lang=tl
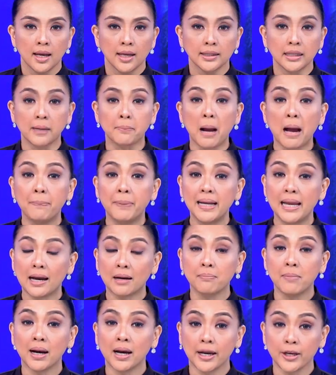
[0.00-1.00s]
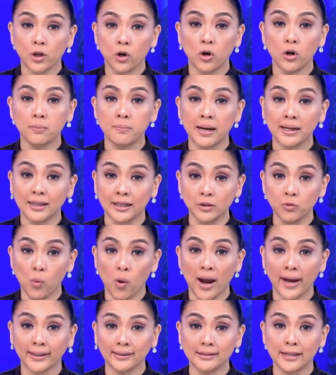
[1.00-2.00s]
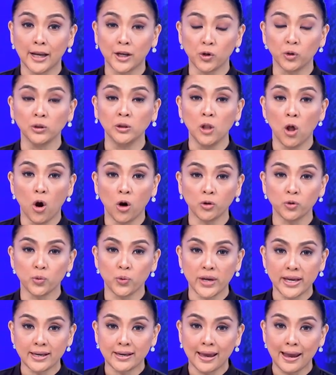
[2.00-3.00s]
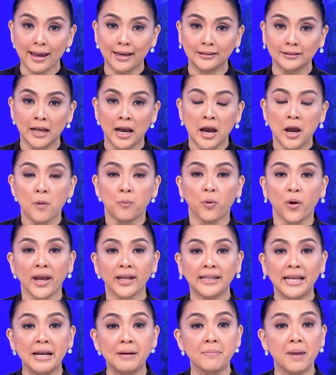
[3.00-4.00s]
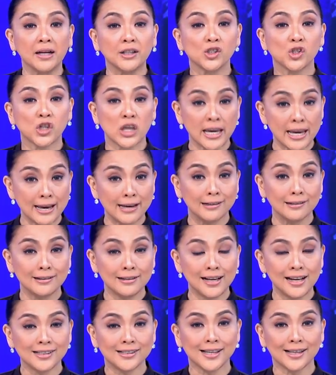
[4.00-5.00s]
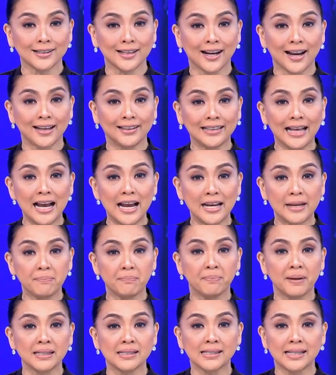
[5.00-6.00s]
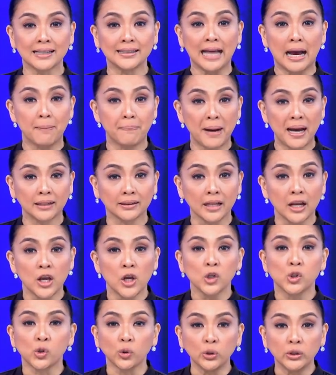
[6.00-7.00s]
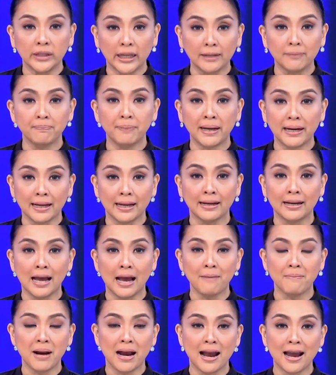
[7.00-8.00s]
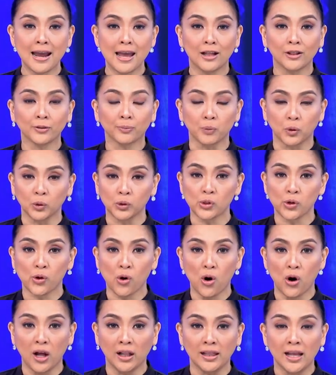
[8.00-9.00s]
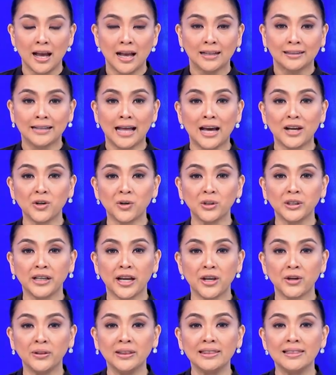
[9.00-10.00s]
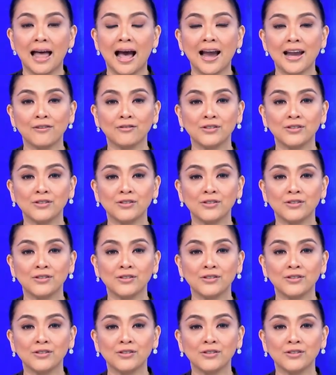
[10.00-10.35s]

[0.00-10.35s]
Nagbabalak ba kayong mag-unwind ngayong long weekend? Pwedeng mag-chill ah, sa Tagaytay basta dapat sundin pa rin ang mga health protocol. Naroon ngayon live